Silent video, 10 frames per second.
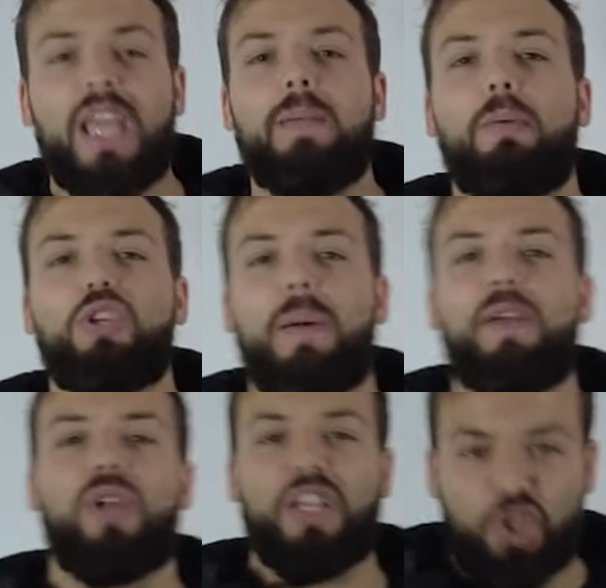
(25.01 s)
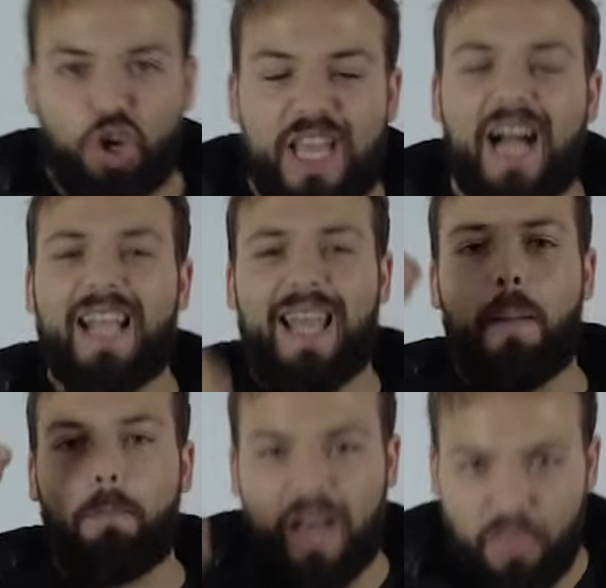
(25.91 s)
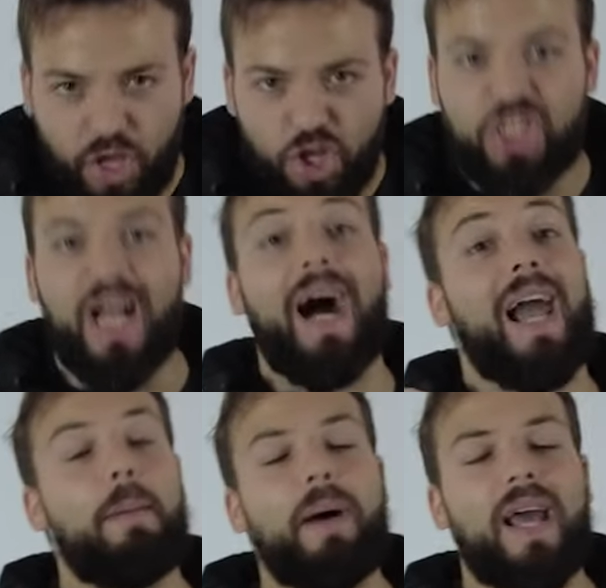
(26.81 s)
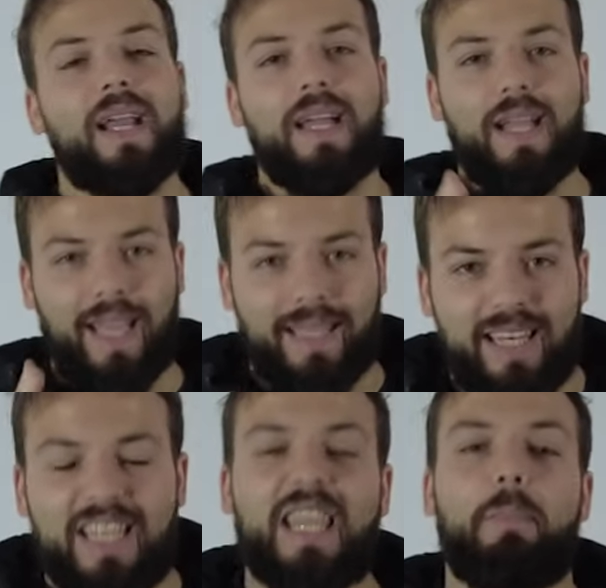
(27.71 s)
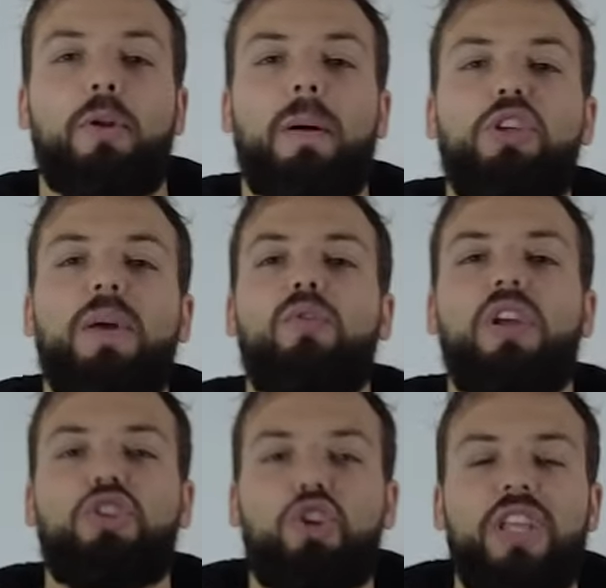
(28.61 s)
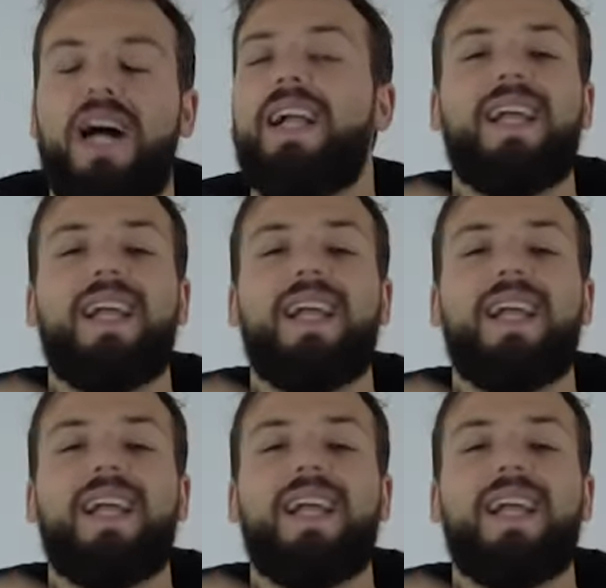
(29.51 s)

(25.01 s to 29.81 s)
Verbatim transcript: y vamos a ver una historia preciosa a la par que triste, pero vamos a ver una historia